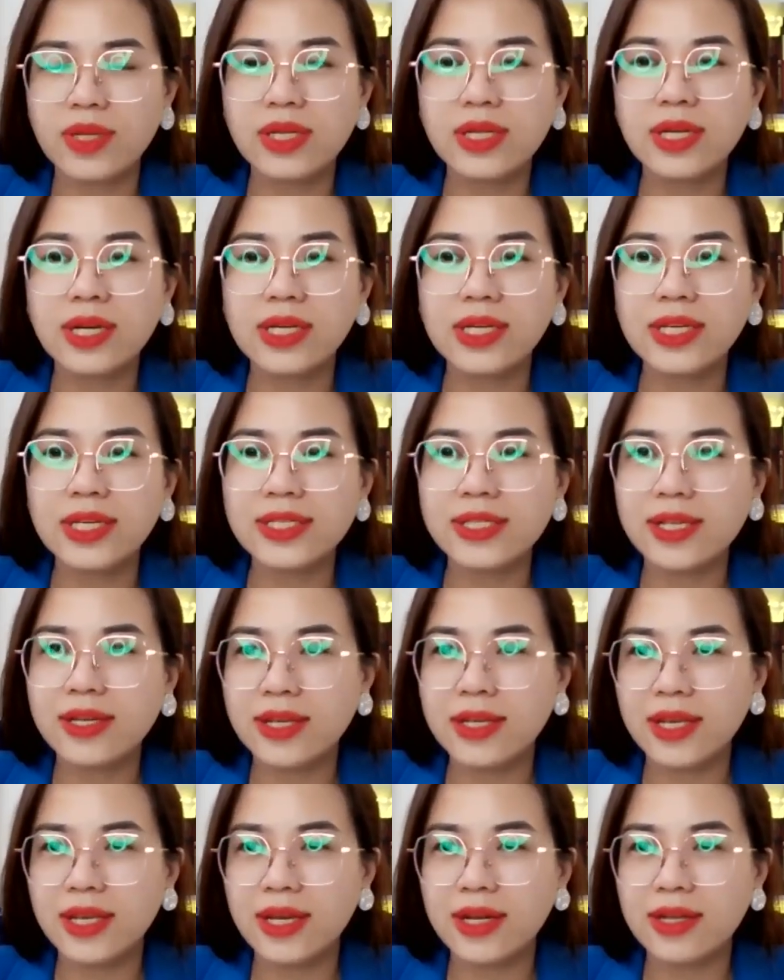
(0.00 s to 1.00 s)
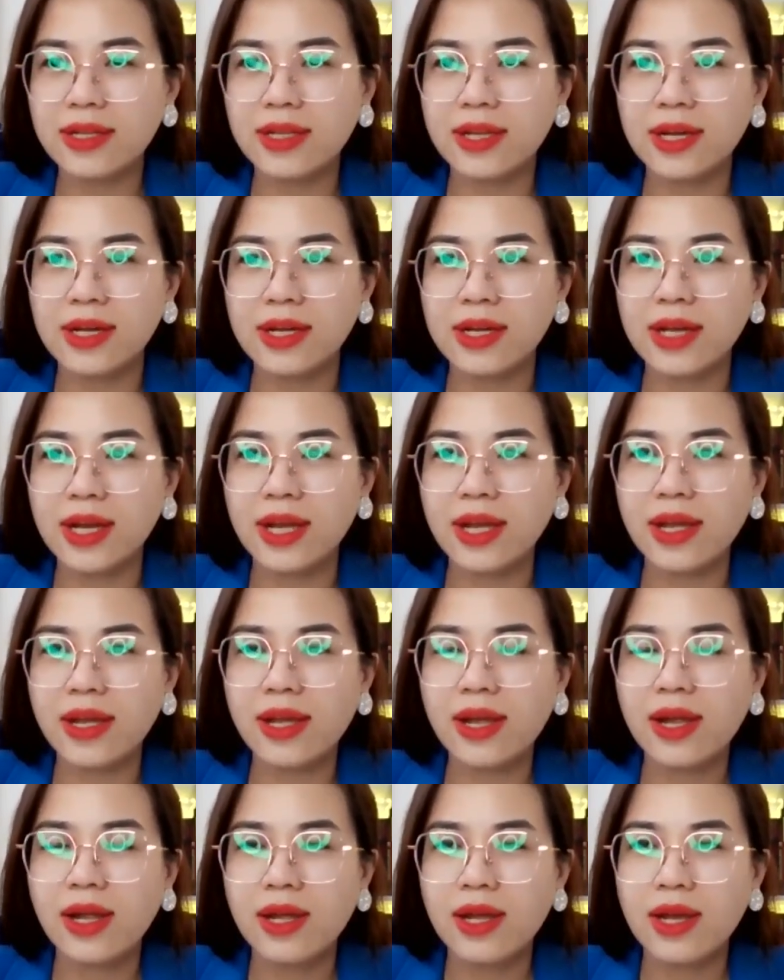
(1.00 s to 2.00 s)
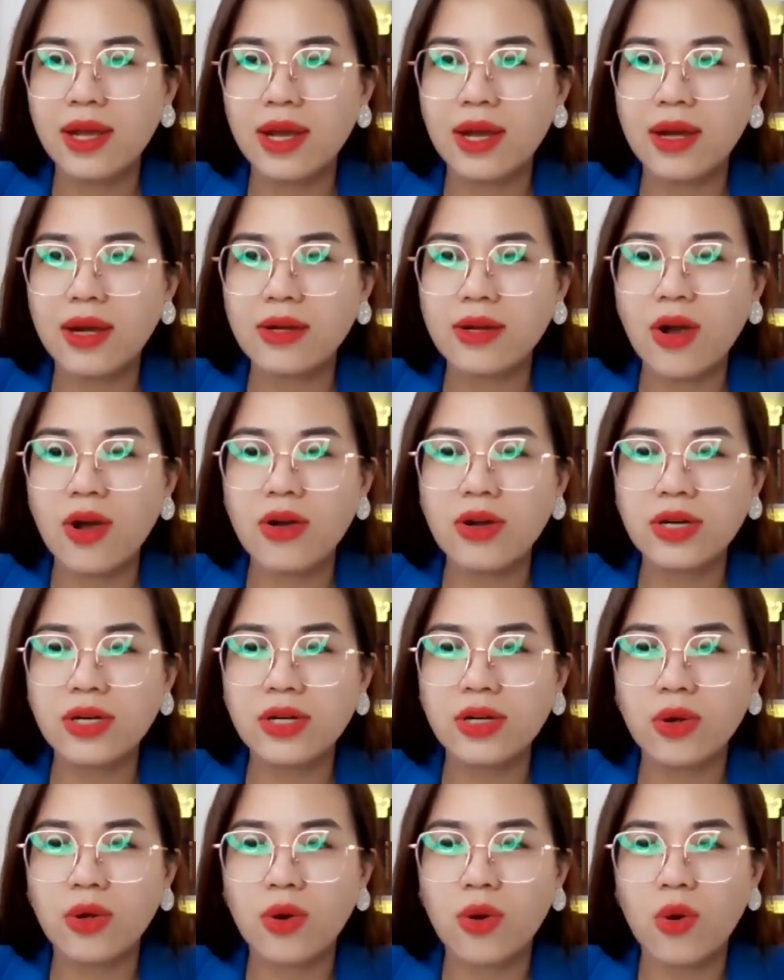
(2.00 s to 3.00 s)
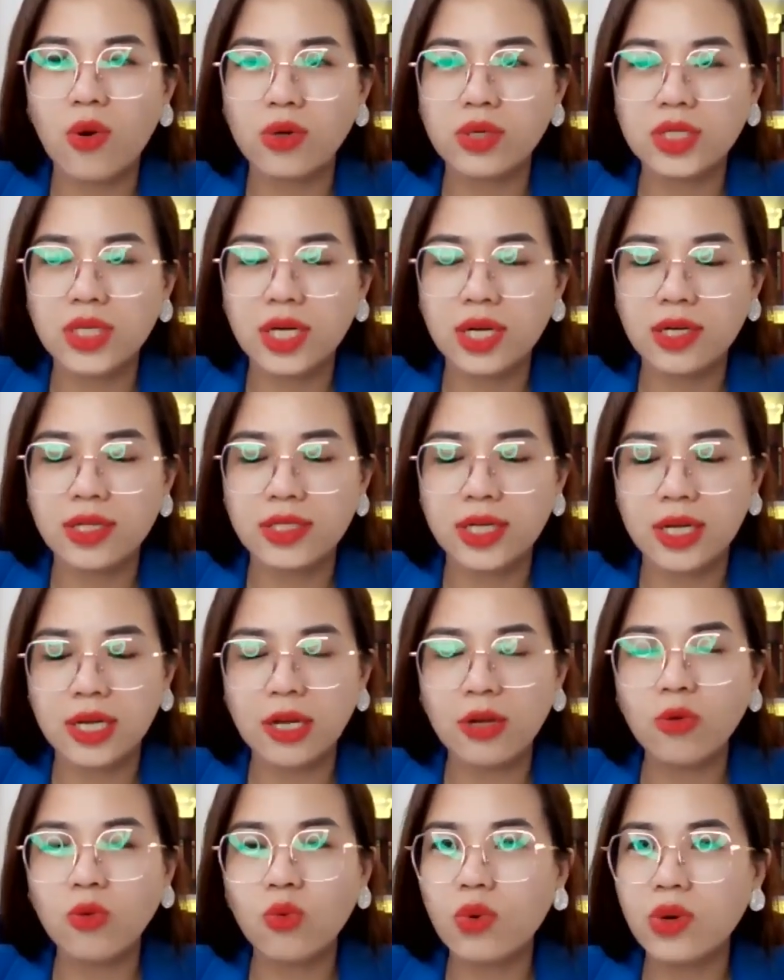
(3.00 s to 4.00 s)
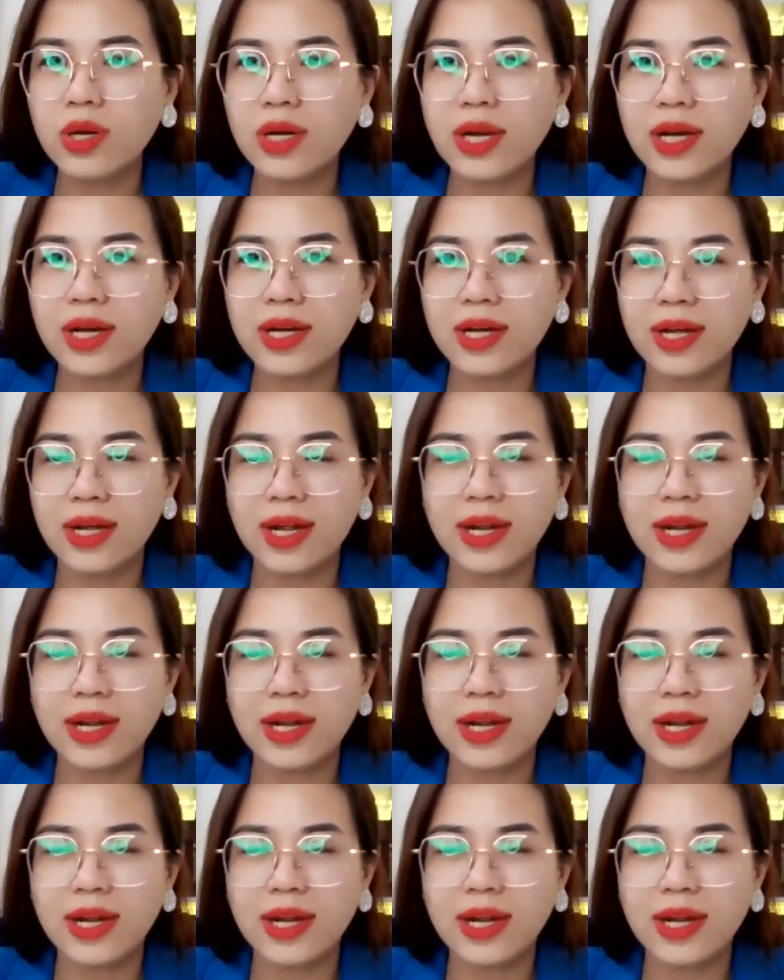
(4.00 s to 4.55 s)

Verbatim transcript: những cái sự kiện những cái à, con người hỗ trợ những cái nguồn lực